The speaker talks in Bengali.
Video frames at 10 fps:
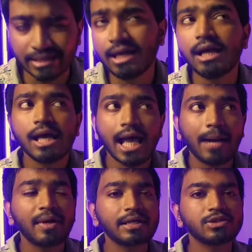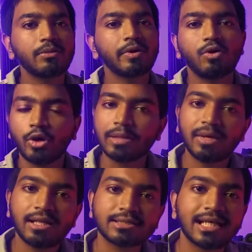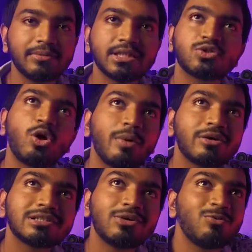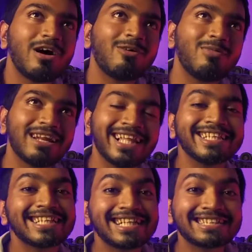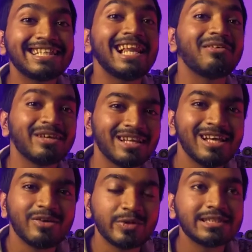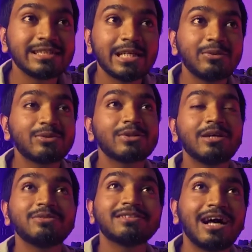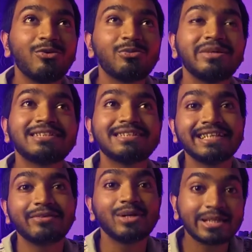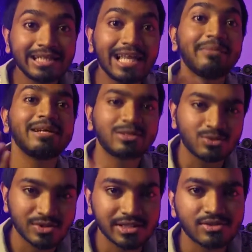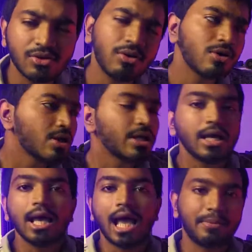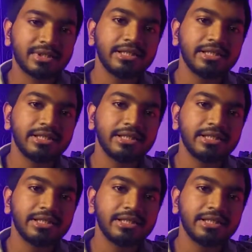হ্যাঁ আমার কাছে ওভারঅল অনেক ভালো লাগছে আমি জাস্ট অবাক হয়েছি ও বাংলাদেশের কাজ কী লেভেল মানে সিনেমাটোগ্রাফি সাউন্ড মিক্সিং এগুলো কী লেভেলের করছে সো আমাদের